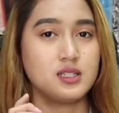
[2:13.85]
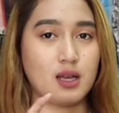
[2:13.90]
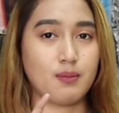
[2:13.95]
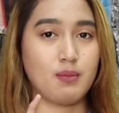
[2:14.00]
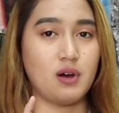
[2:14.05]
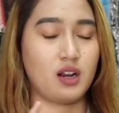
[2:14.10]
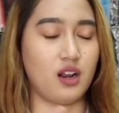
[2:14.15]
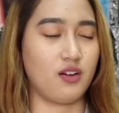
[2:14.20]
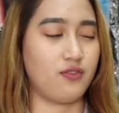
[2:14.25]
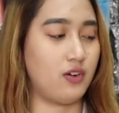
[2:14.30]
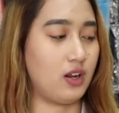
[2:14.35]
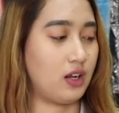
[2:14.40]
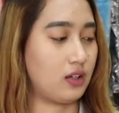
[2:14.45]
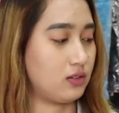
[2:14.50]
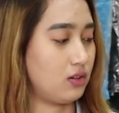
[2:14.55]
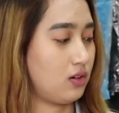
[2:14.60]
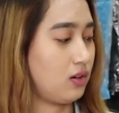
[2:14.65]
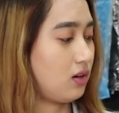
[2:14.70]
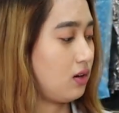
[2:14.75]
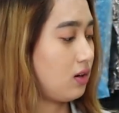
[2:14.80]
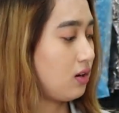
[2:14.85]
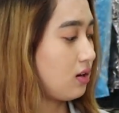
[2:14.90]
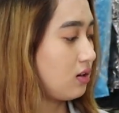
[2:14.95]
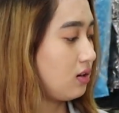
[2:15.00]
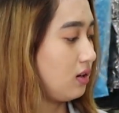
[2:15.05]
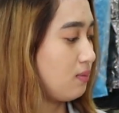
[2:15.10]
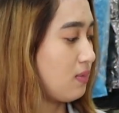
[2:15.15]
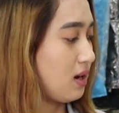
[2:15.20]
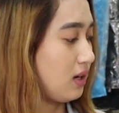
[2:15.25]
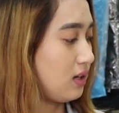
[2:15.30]
sama reflektor
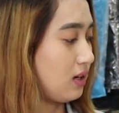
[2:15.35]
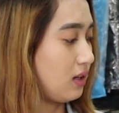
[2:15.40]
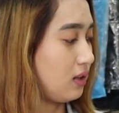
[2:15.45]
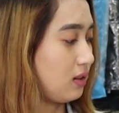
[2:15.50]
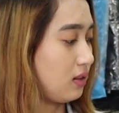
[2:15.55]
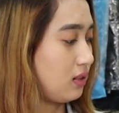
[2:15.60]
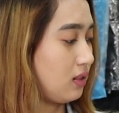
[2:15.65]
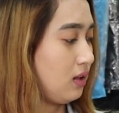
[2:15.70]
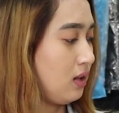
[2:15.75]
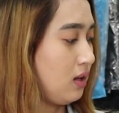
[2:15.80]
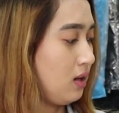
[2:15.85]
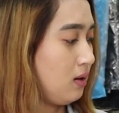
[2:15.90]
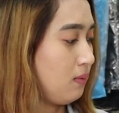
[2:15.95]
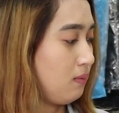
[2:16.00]
di bagian